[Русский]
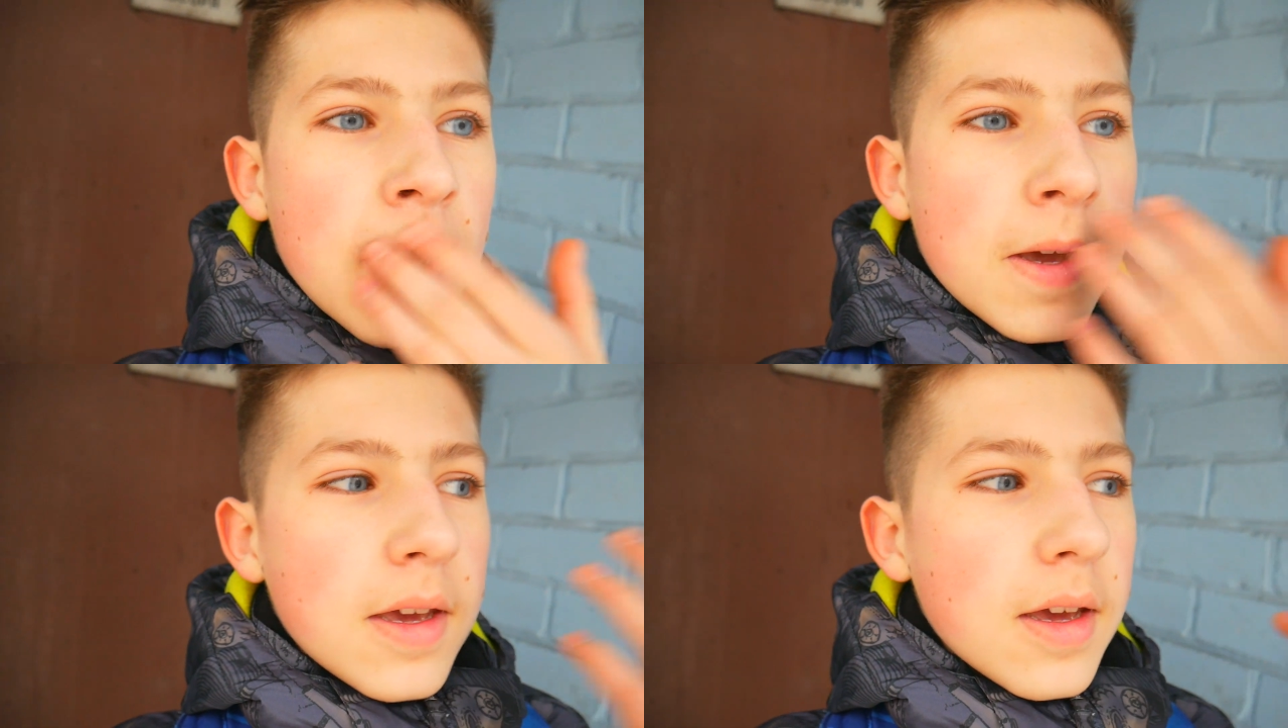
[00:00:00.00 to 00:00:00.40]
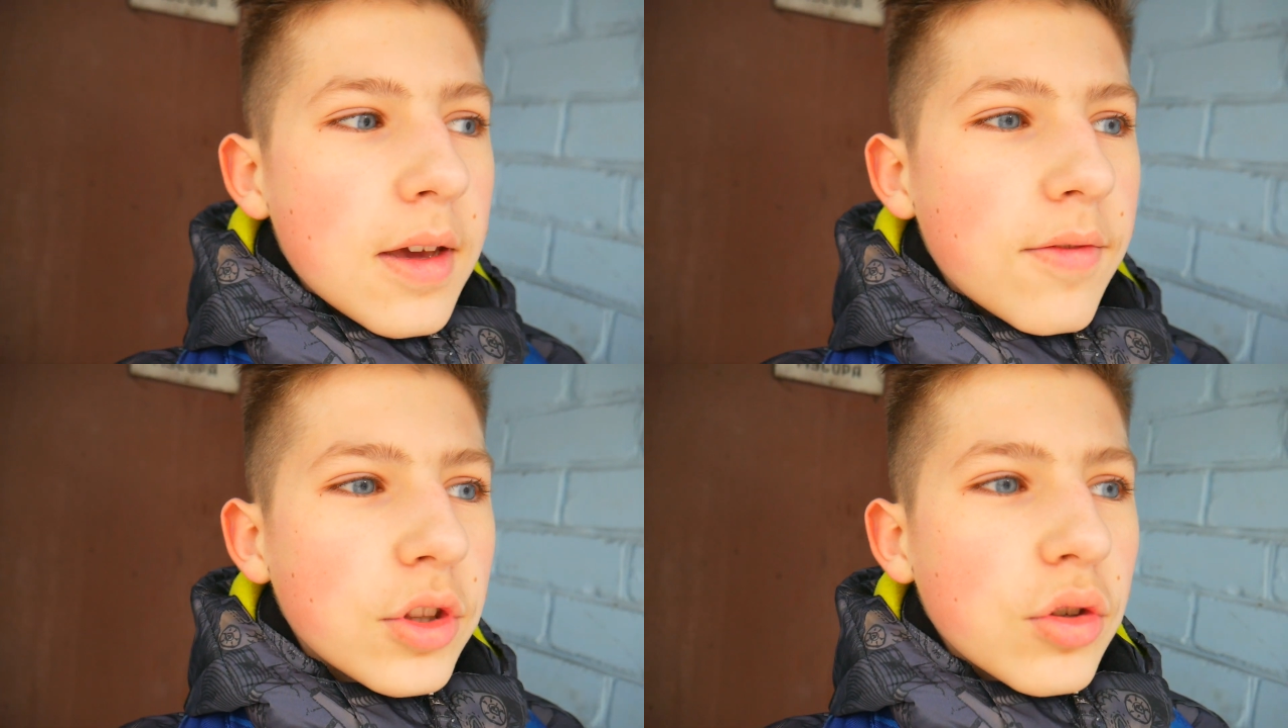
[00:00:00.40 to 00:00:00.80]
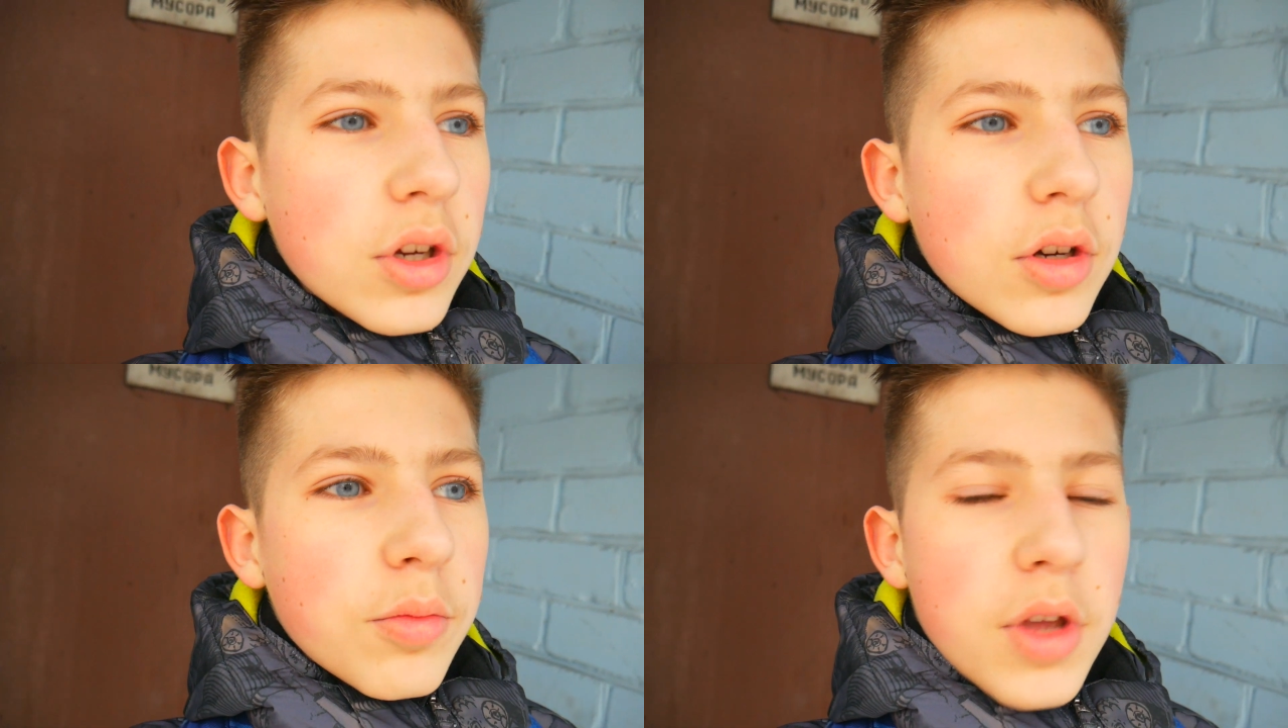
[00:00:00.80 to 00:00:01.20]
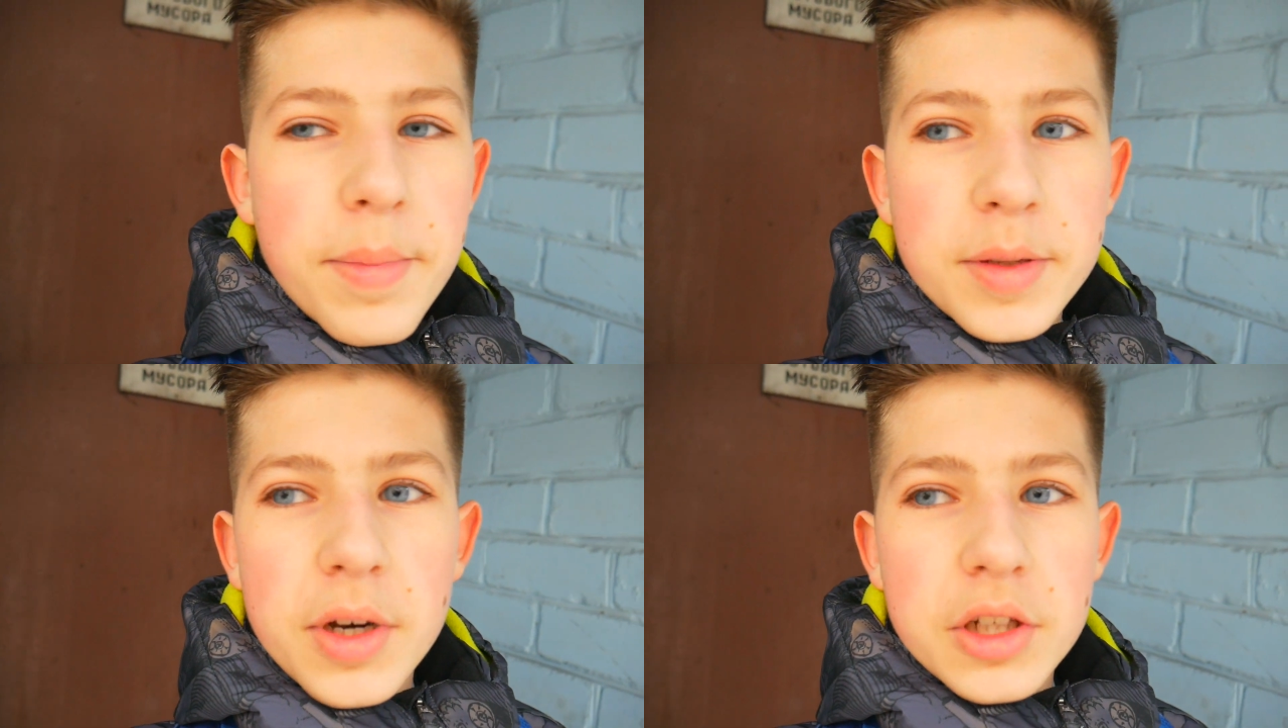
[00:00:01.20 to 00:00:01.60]
И в итоге у меня
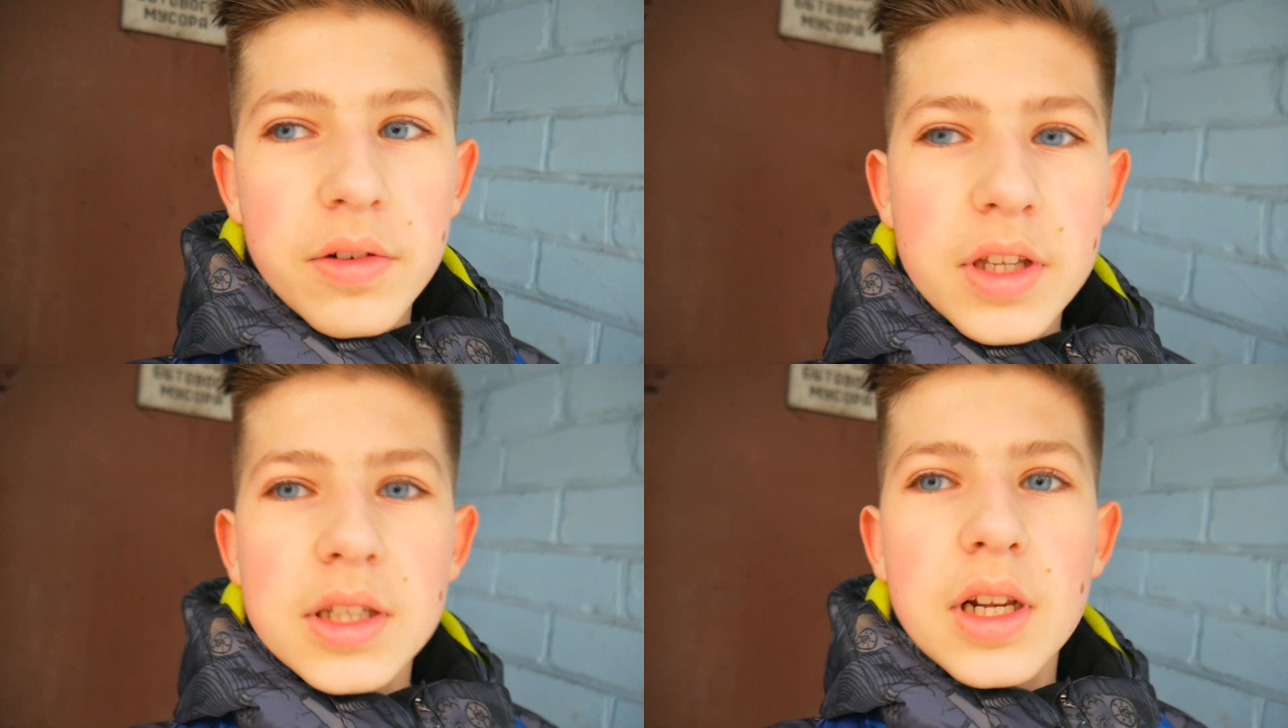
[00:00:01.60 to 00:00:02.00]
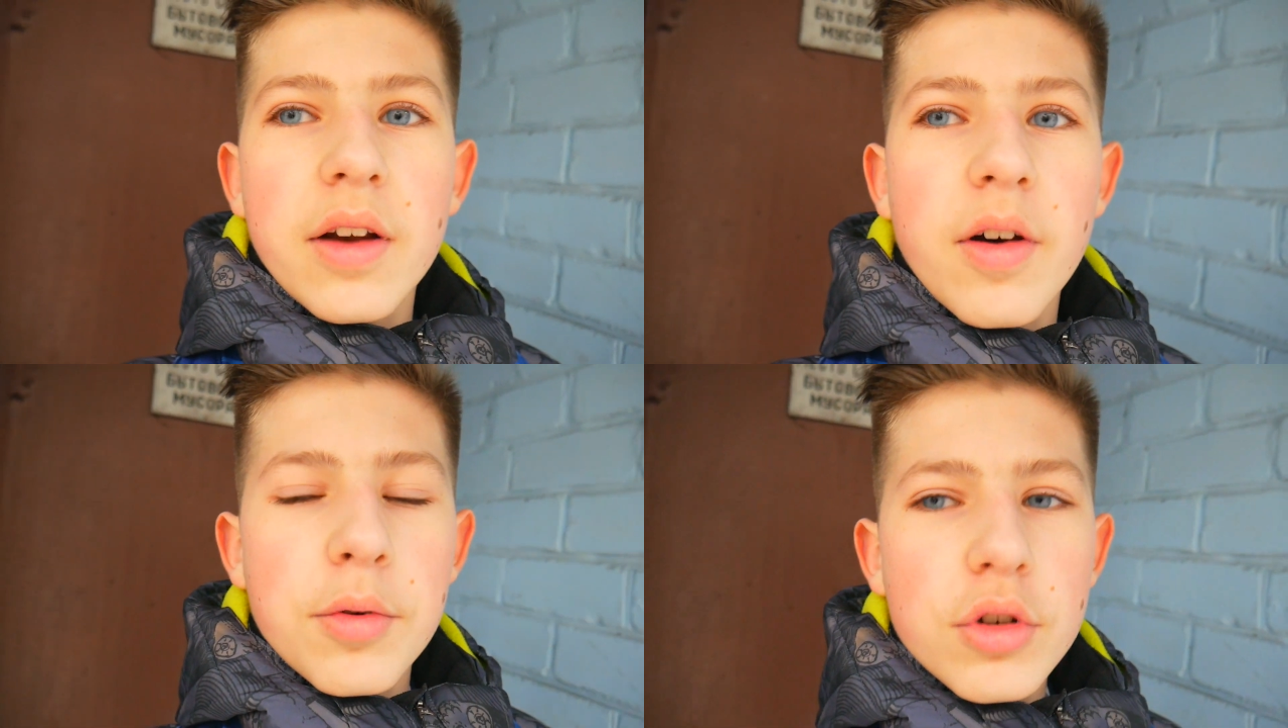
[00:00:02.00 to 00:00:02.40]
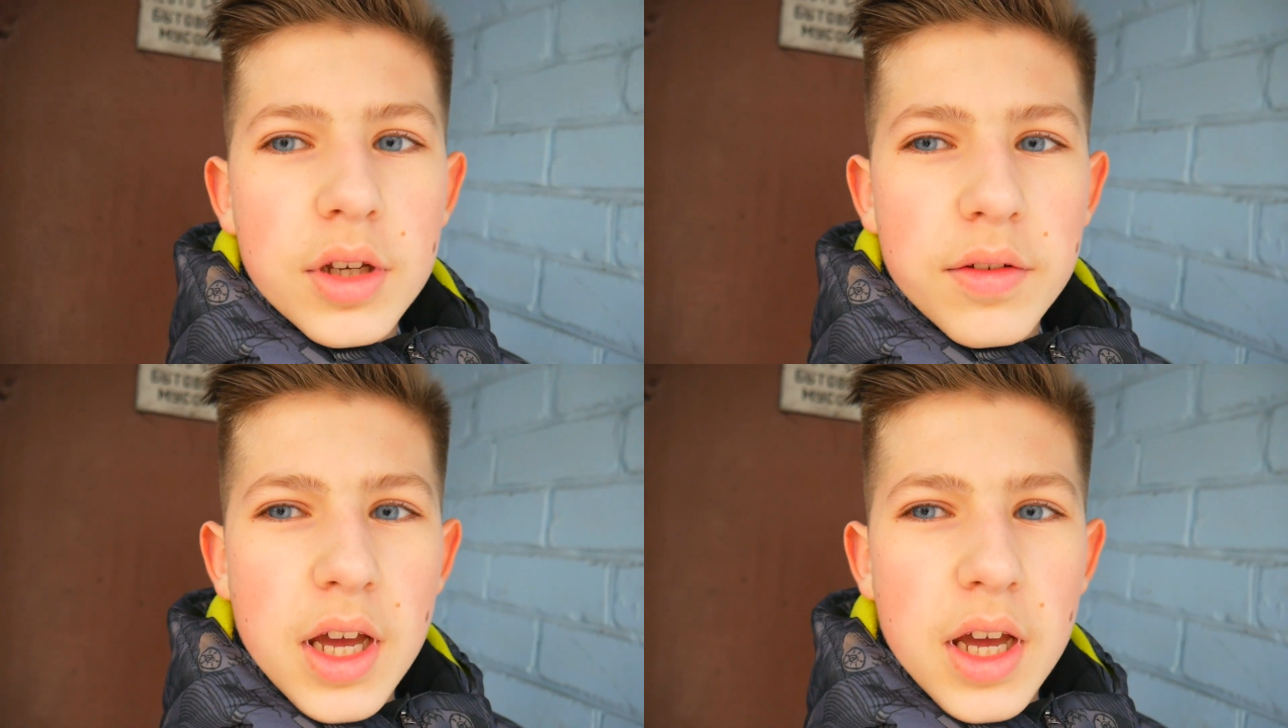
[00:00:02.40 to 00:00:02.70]
поспрашивали несколько вопросов,